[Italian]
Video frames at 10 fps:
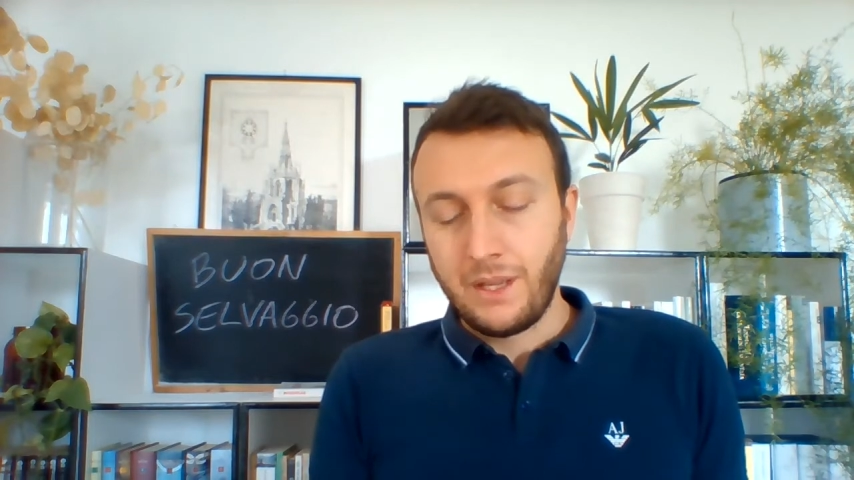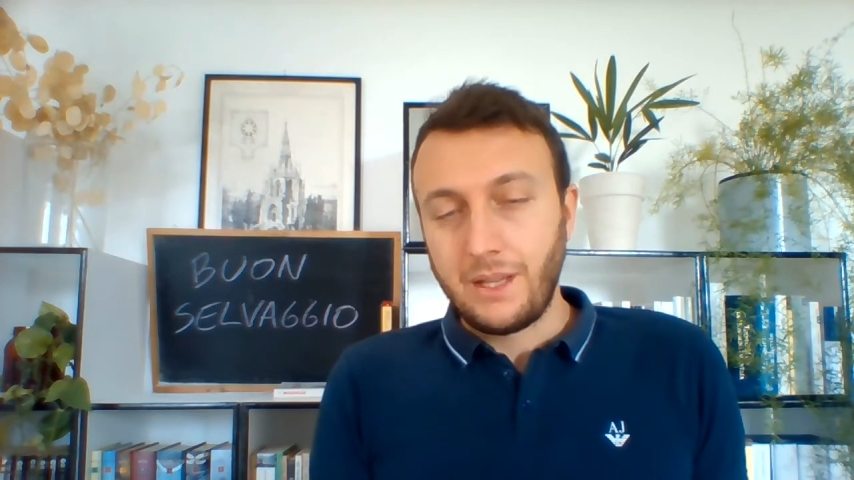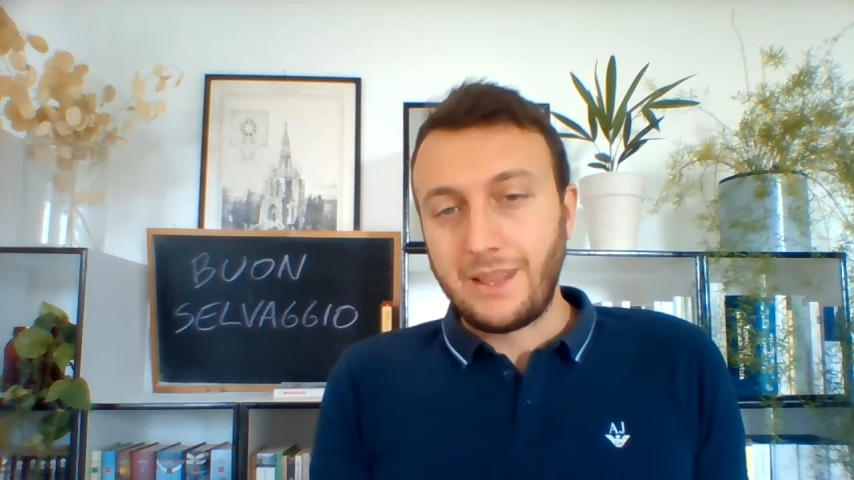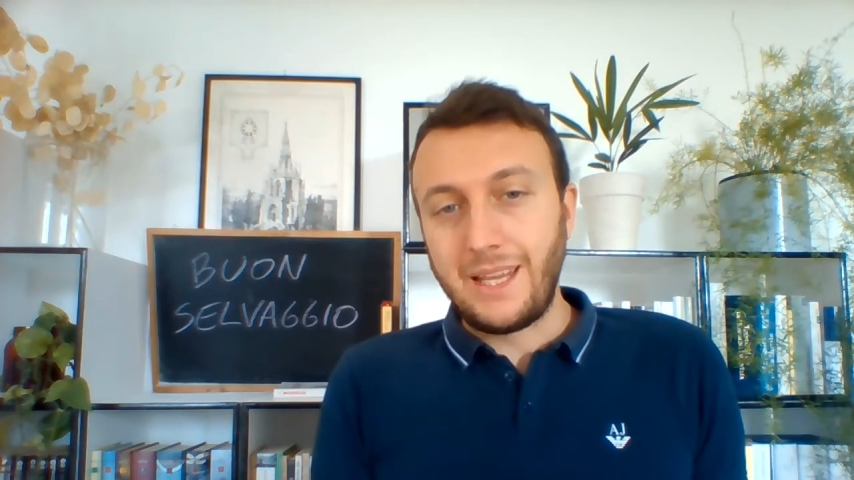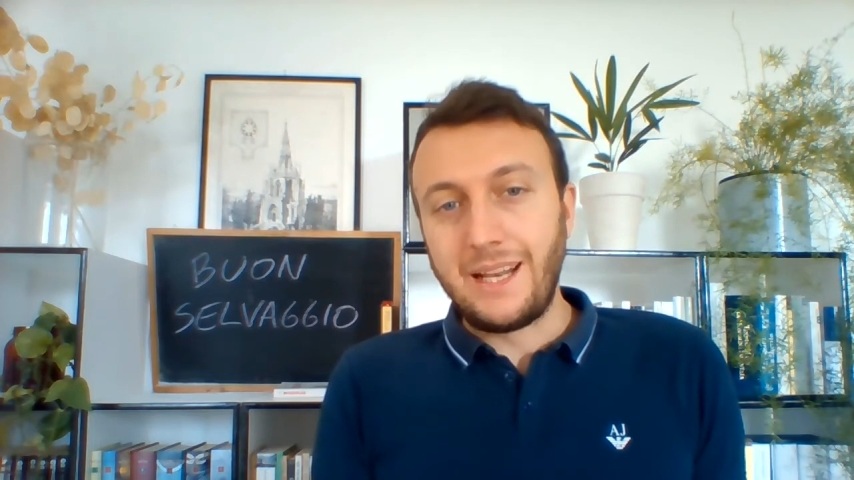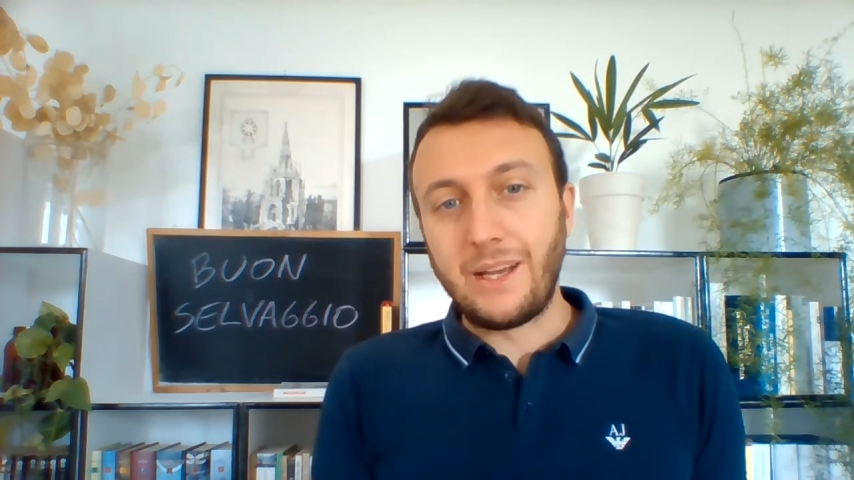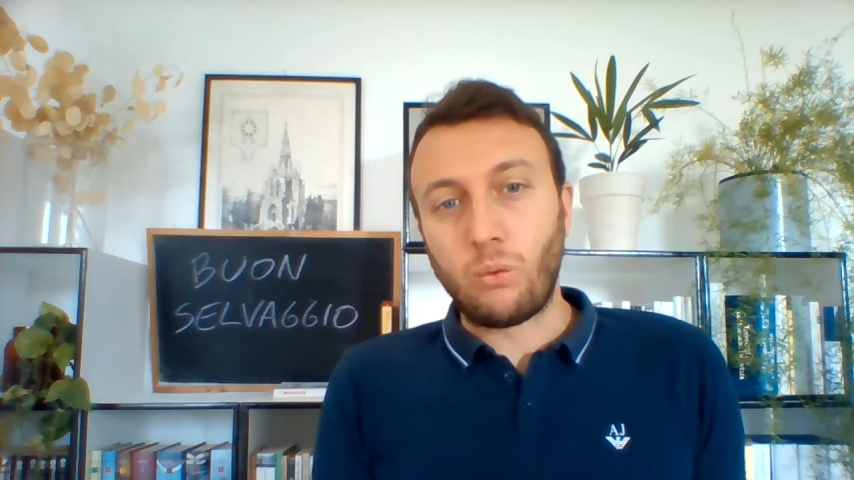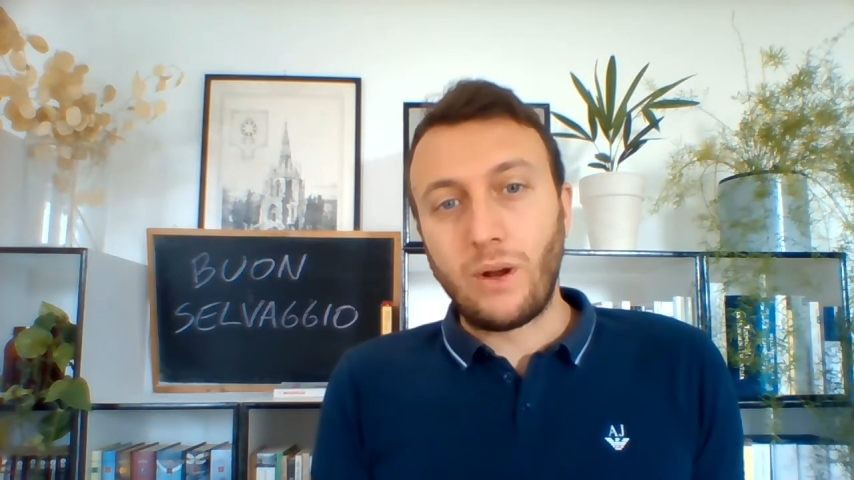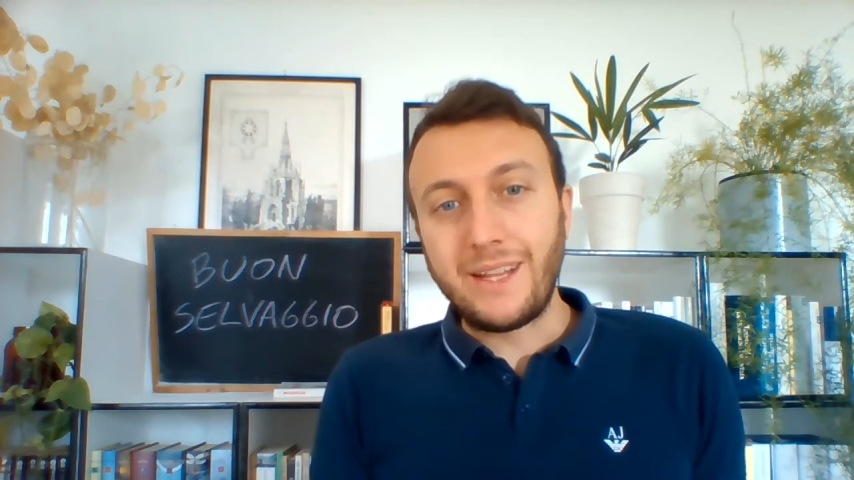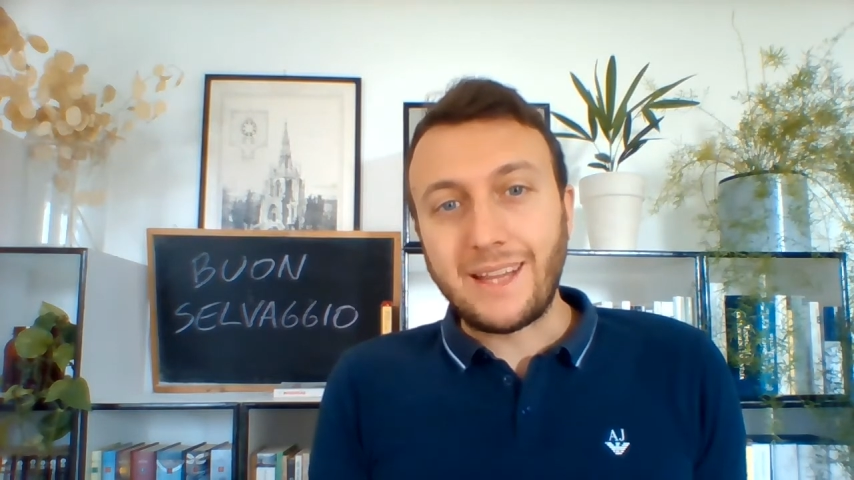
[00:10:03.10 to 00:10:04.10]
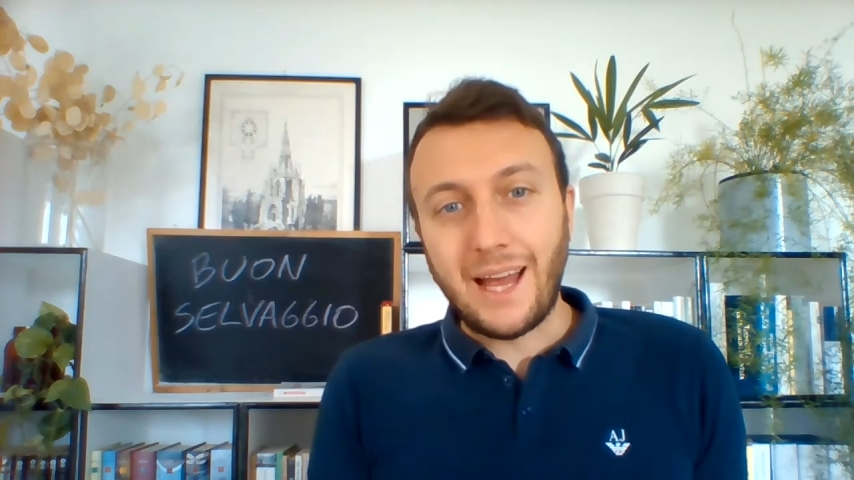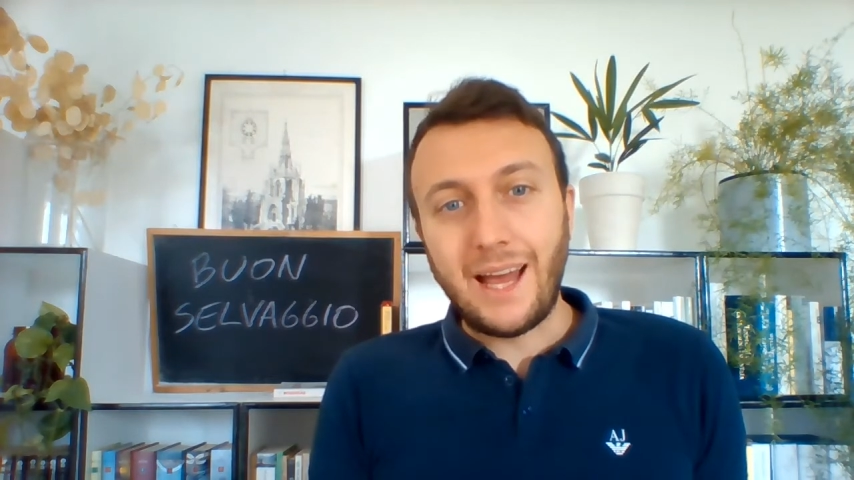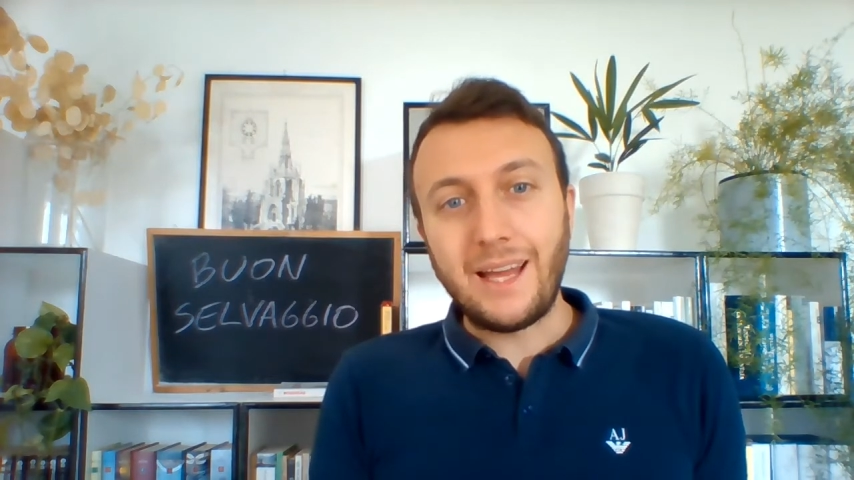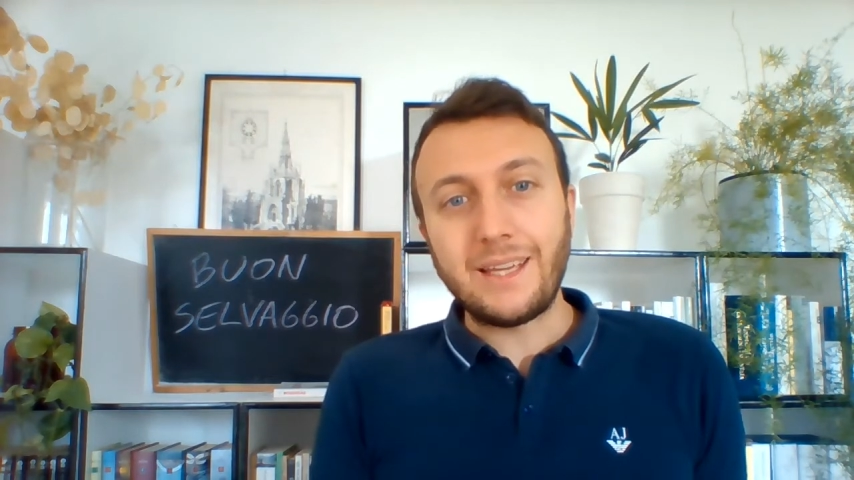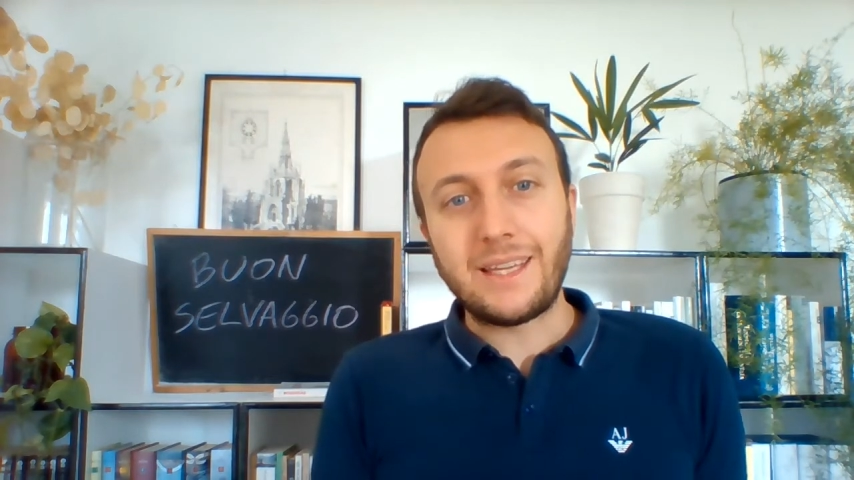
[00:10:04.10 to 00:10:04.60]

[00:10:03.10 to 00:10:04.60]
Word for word: delle qualità